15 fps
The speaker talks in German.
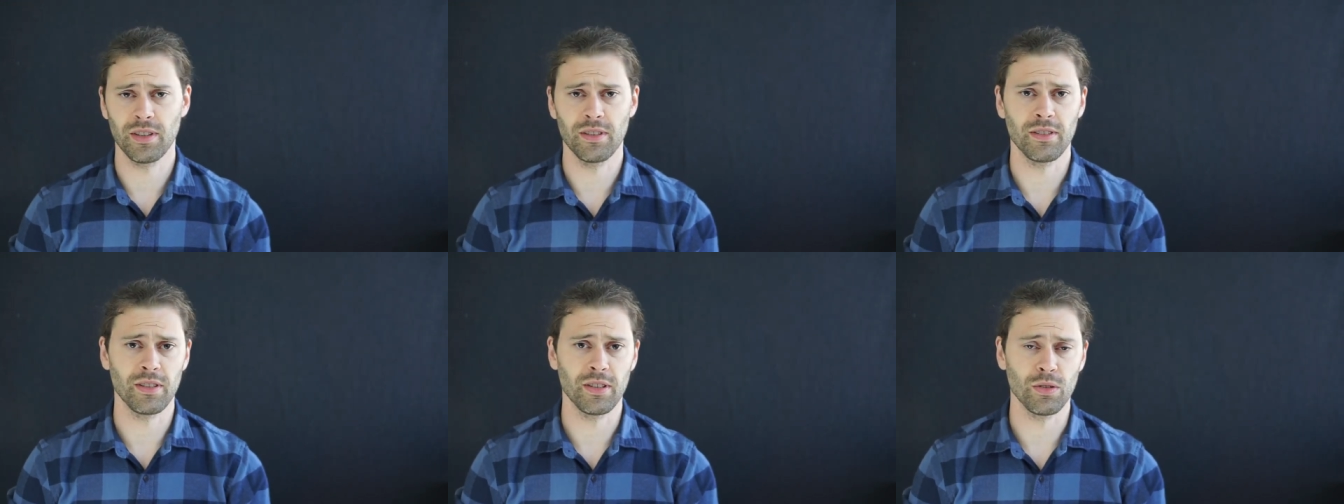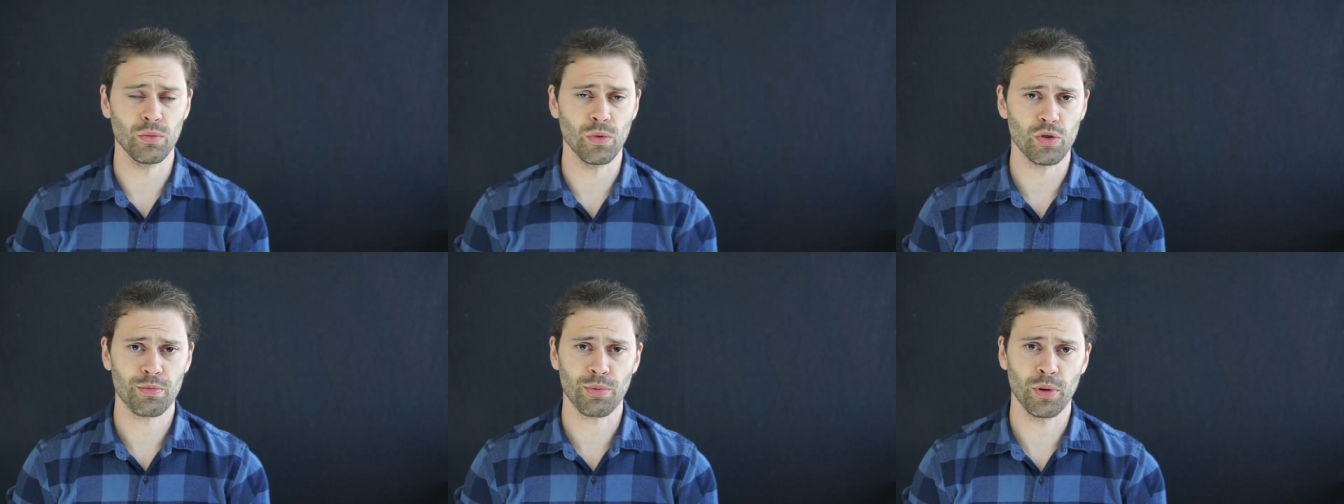in die
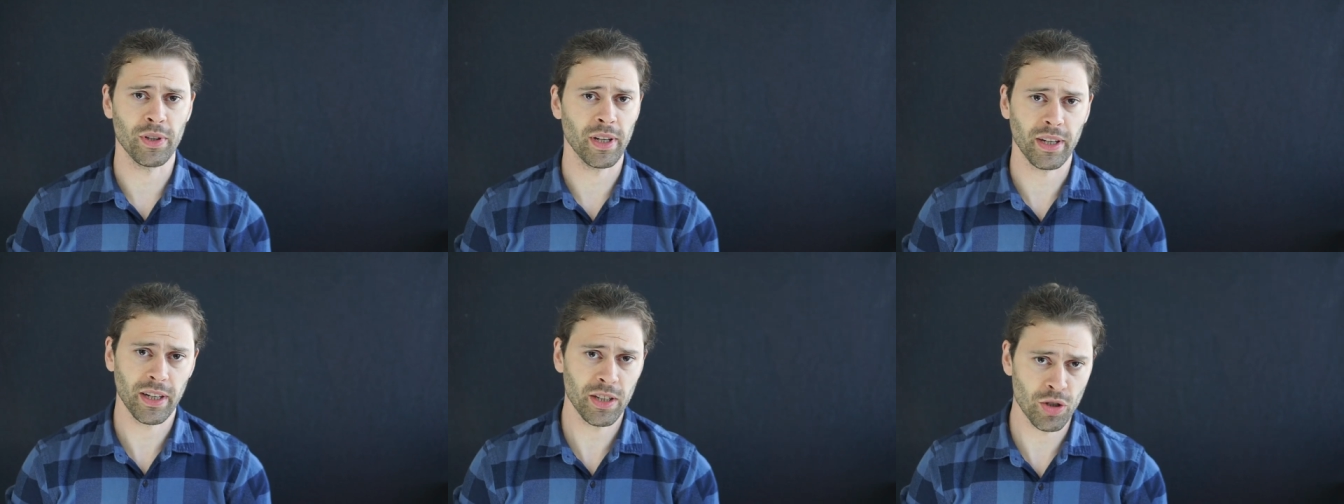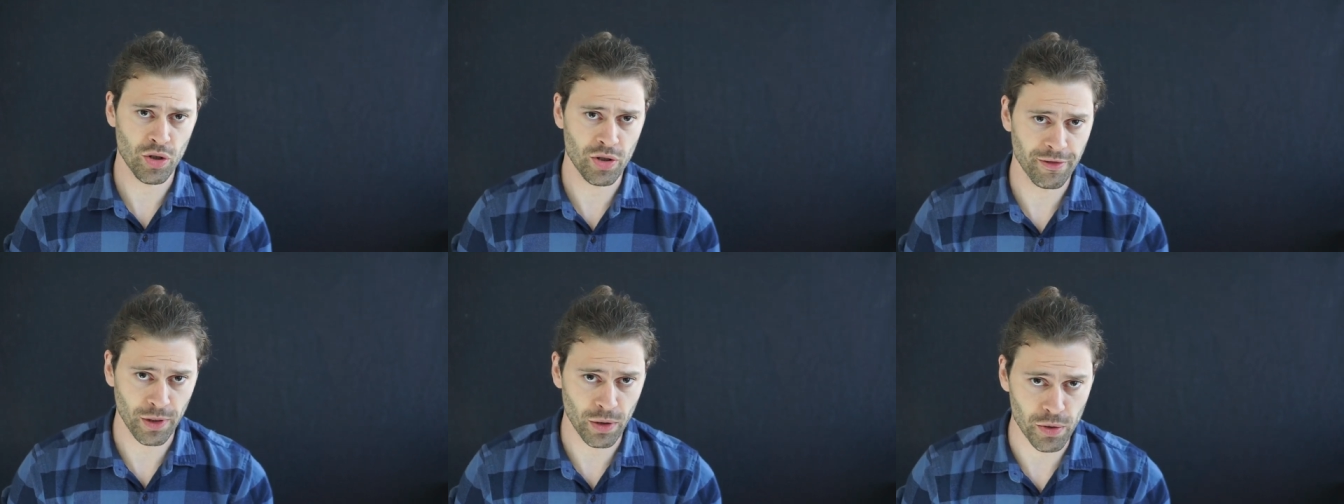Ursprünge der
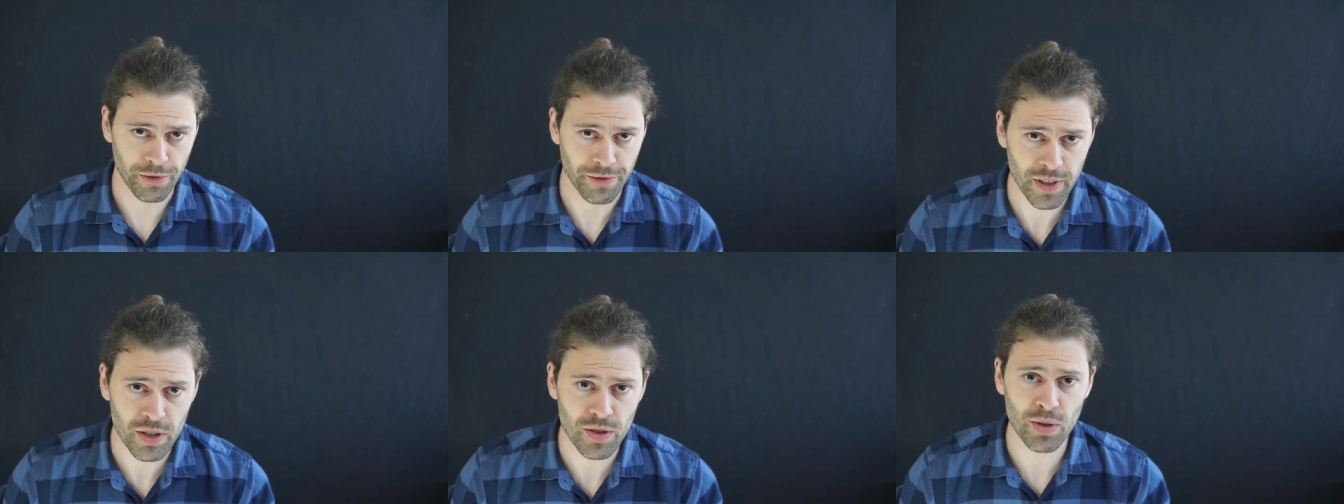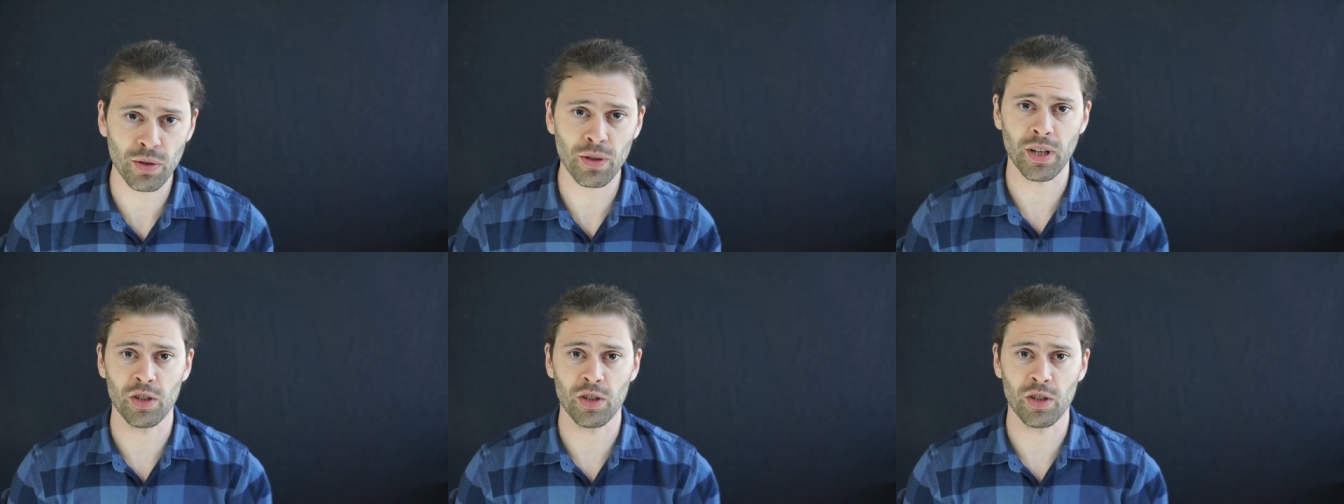griechischen Philosophie zurück,